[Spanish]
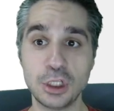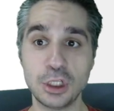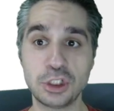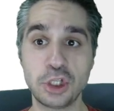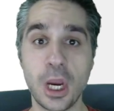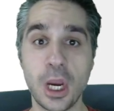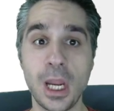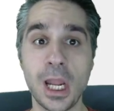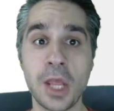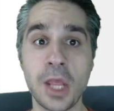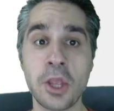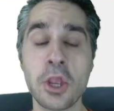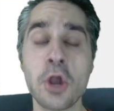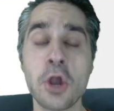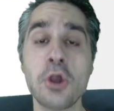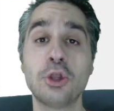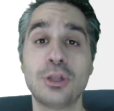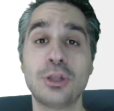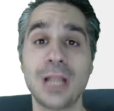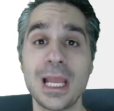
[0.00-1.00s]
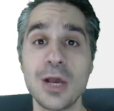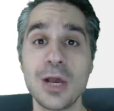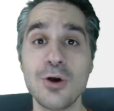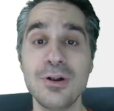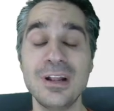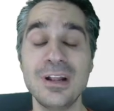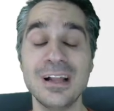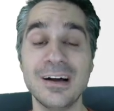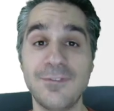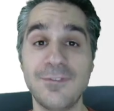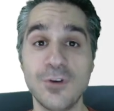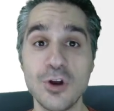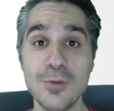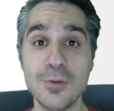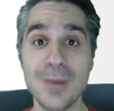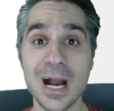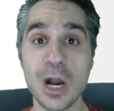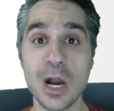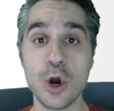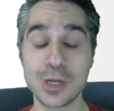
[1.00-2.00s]
Soy que y hoy os traigo la
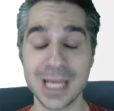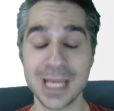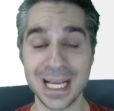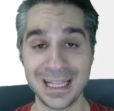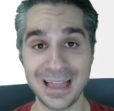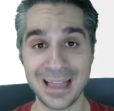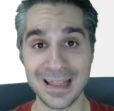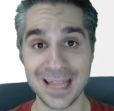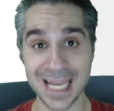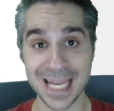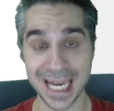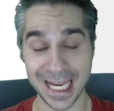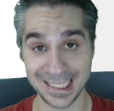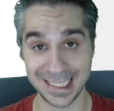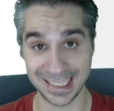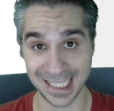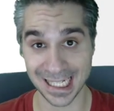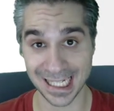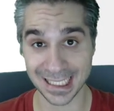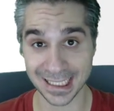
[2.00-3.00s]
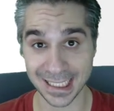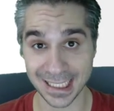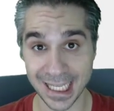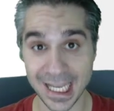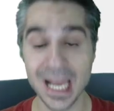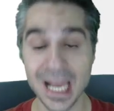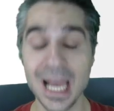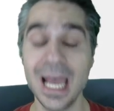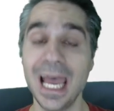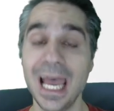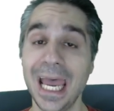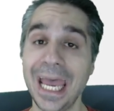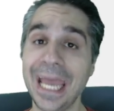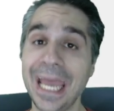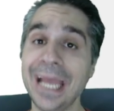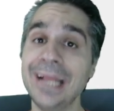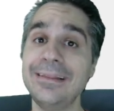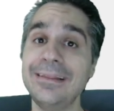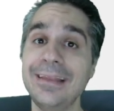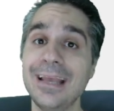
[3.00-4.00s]
forma correcta de registrarse
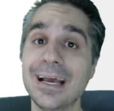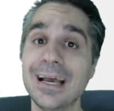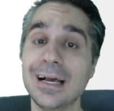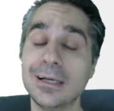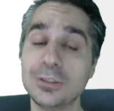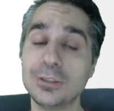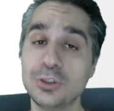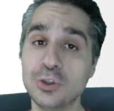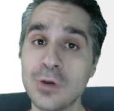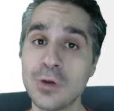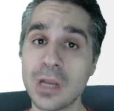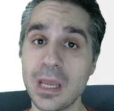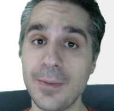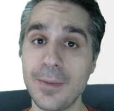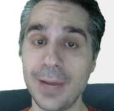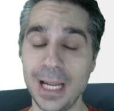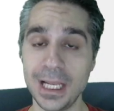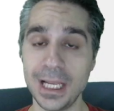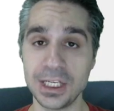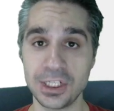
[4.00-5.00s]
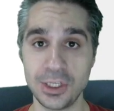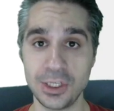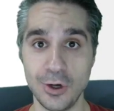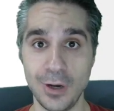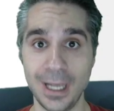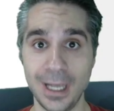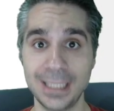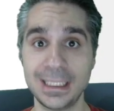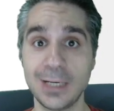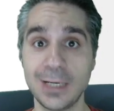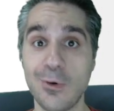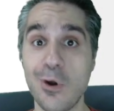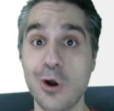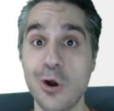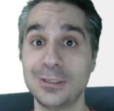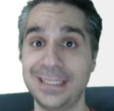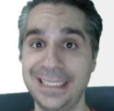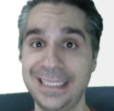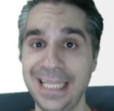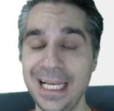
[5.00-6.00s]
en Tiajun Revelation, ese juego
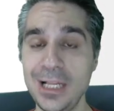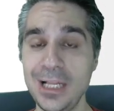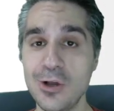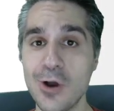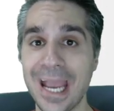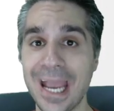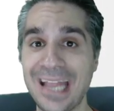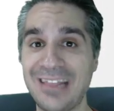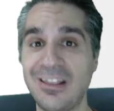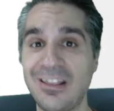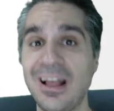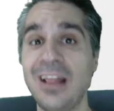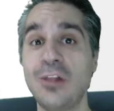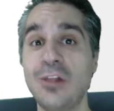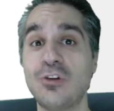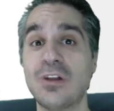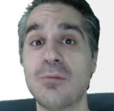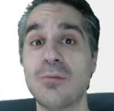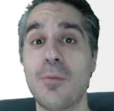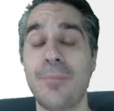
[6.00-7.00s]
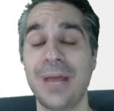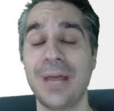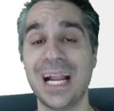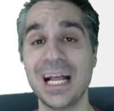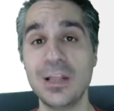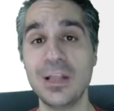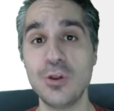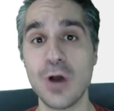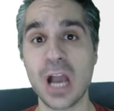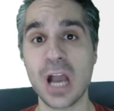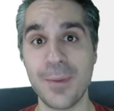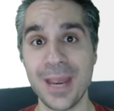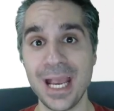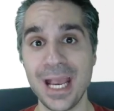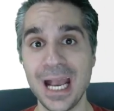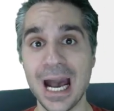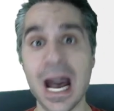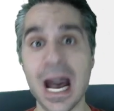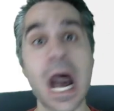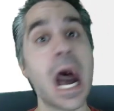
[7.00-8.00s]
chino que tanto estamos esperando a que
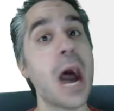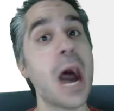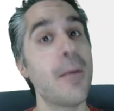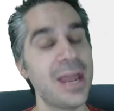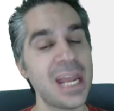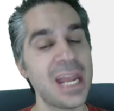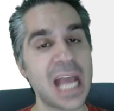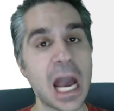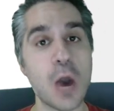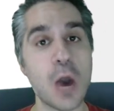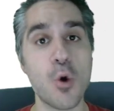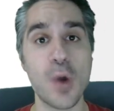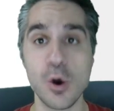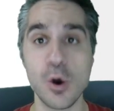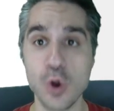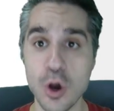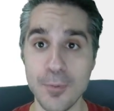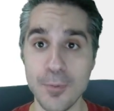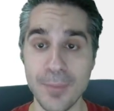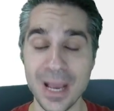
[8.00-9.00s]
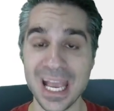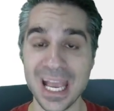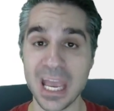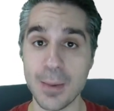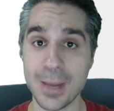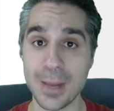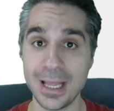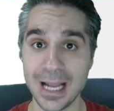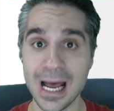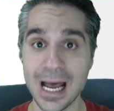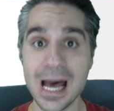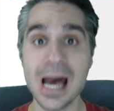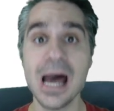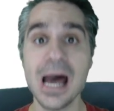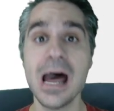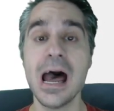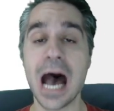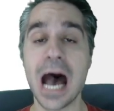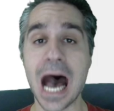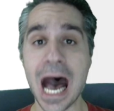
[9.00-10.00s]
venga a América o Europa y que vendrá
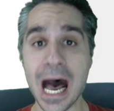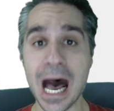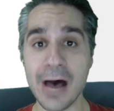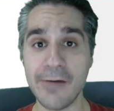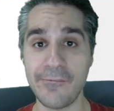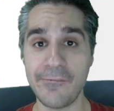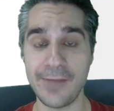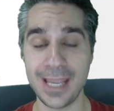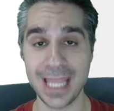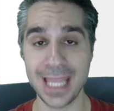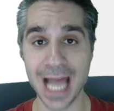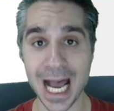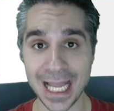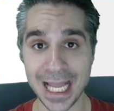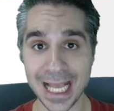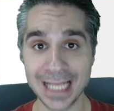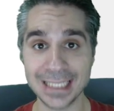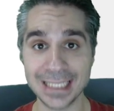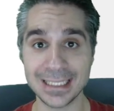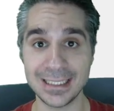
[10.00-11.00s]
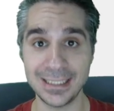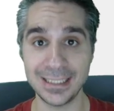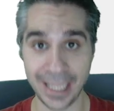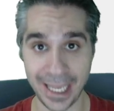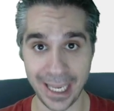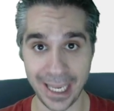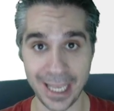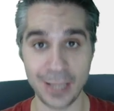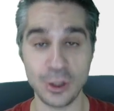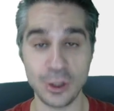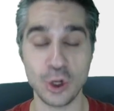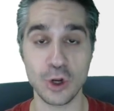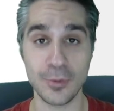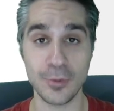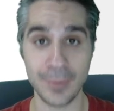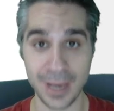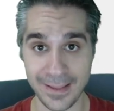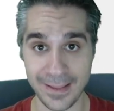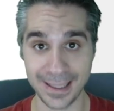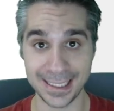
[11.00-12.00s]
a finales de
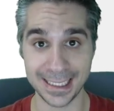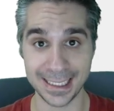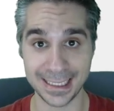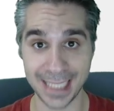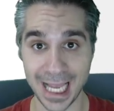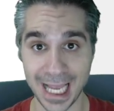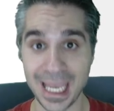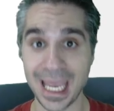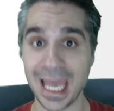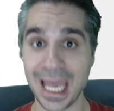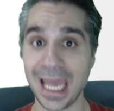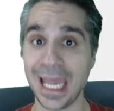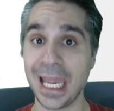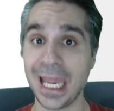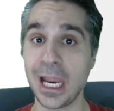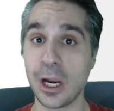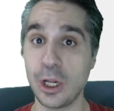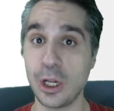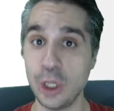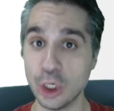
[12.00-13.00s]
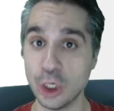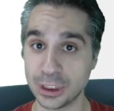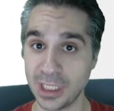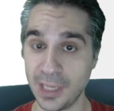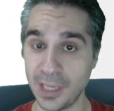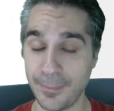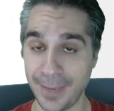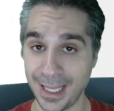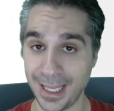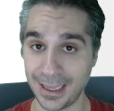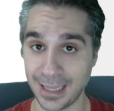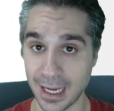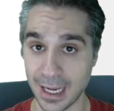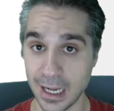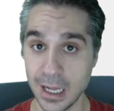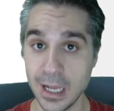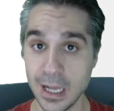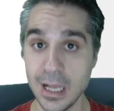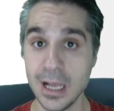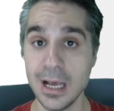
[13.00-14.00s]
2016 en Close Beta.
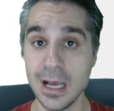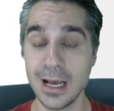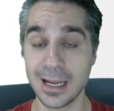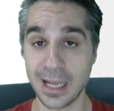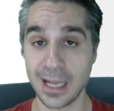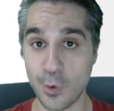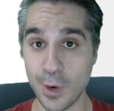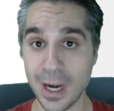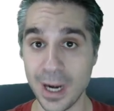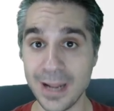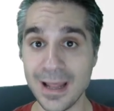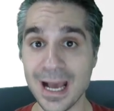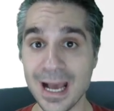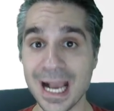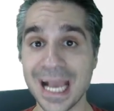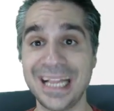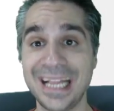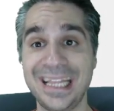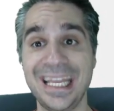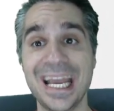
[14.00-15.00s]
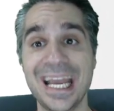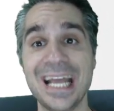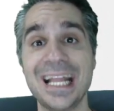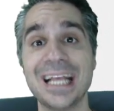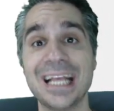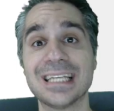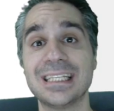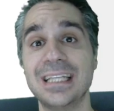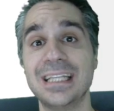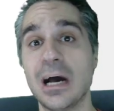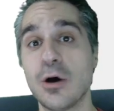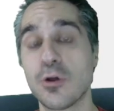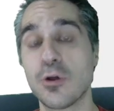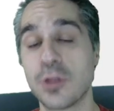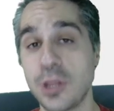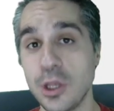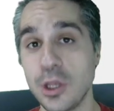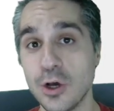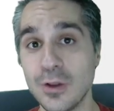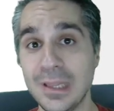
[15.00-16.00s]
Recuerda que tienes la
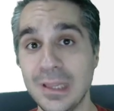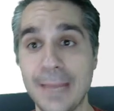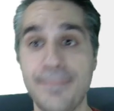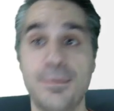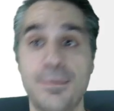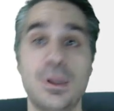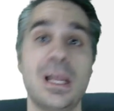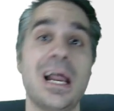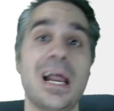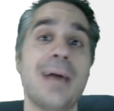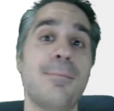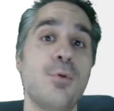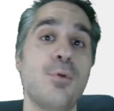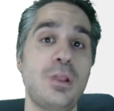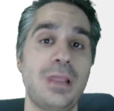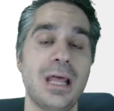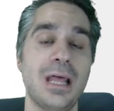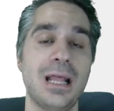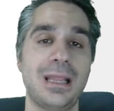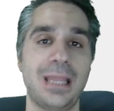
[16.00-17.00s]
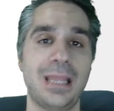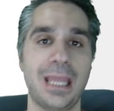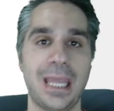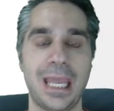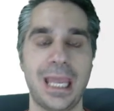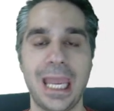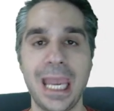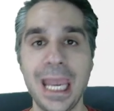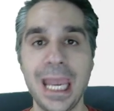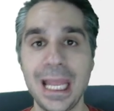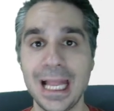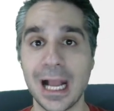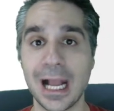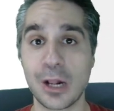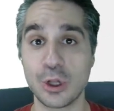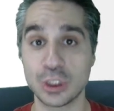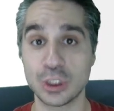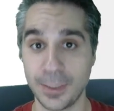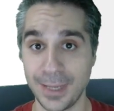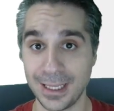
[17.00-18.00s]
opción de poder apuntarte en la
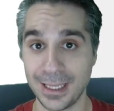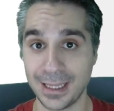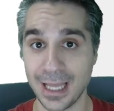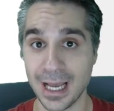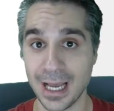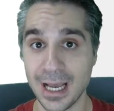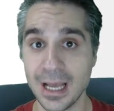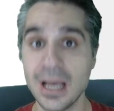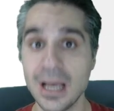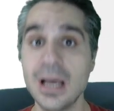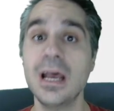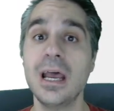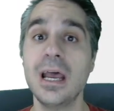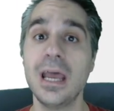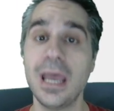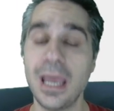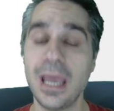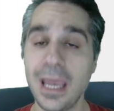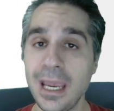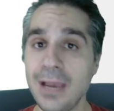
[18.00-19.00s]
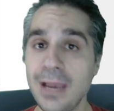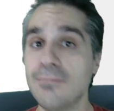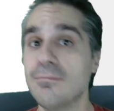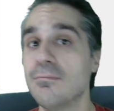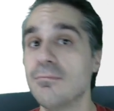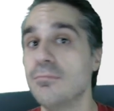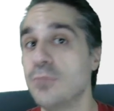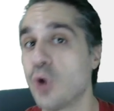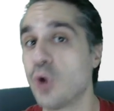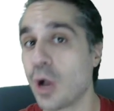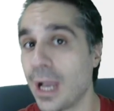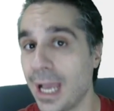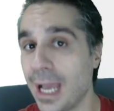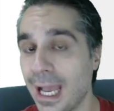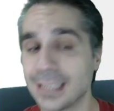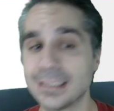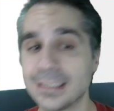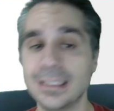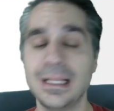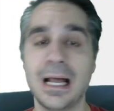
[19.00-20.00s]
Close Beta en lo que
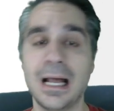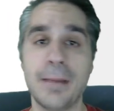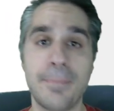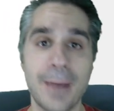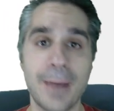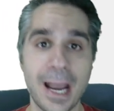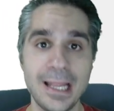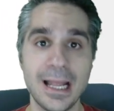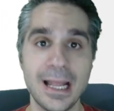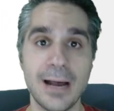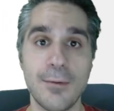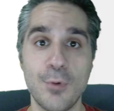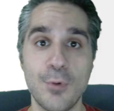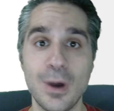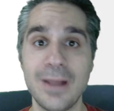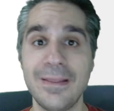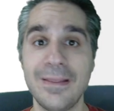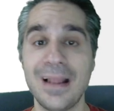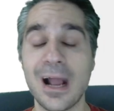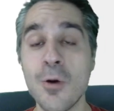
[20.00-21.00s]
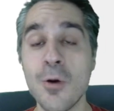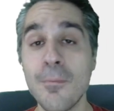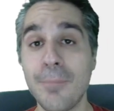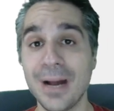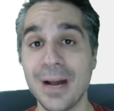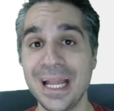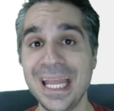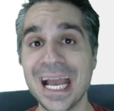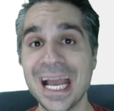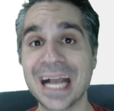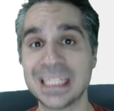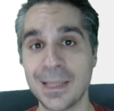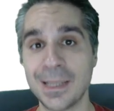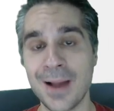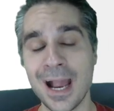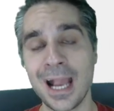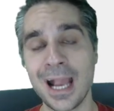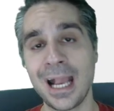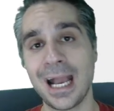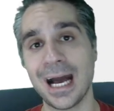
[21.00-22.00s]
es la página web de la compañía que se va a
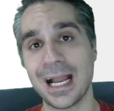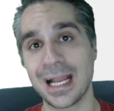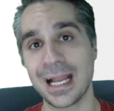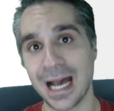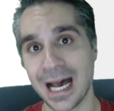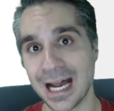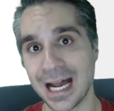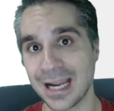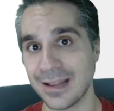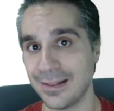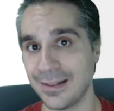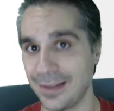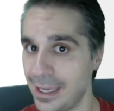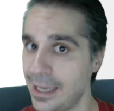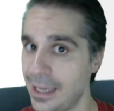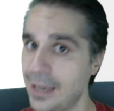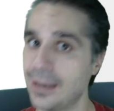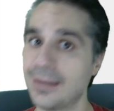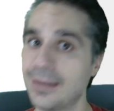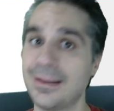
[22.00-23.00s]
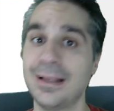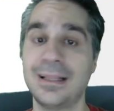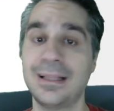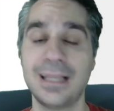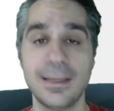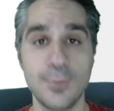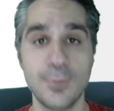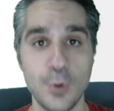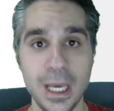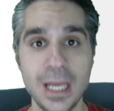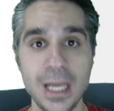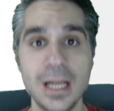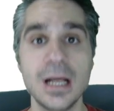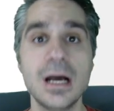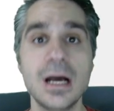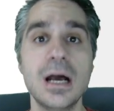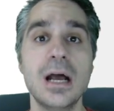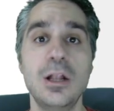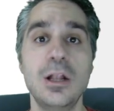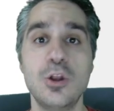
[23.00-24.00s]
encargar de distribuir
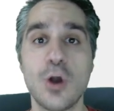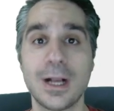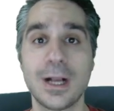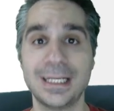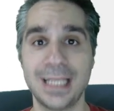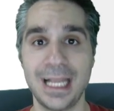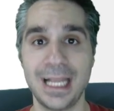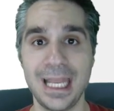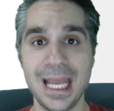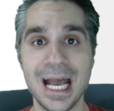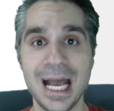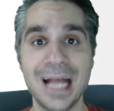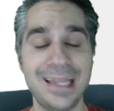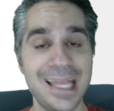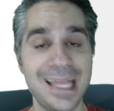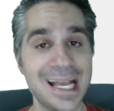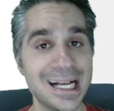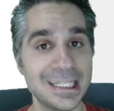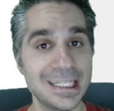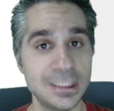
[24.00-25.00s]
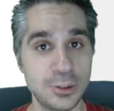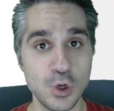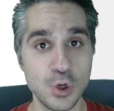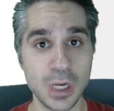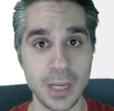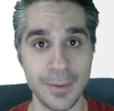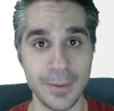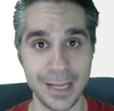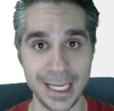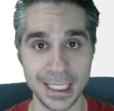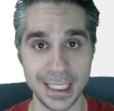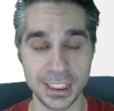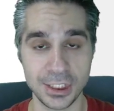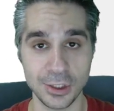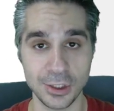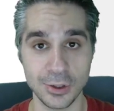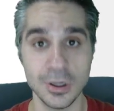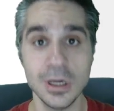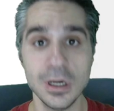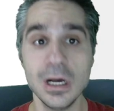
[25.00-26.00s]
lo que sería Tianju
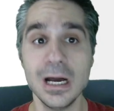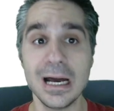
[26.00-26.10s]
Revelation.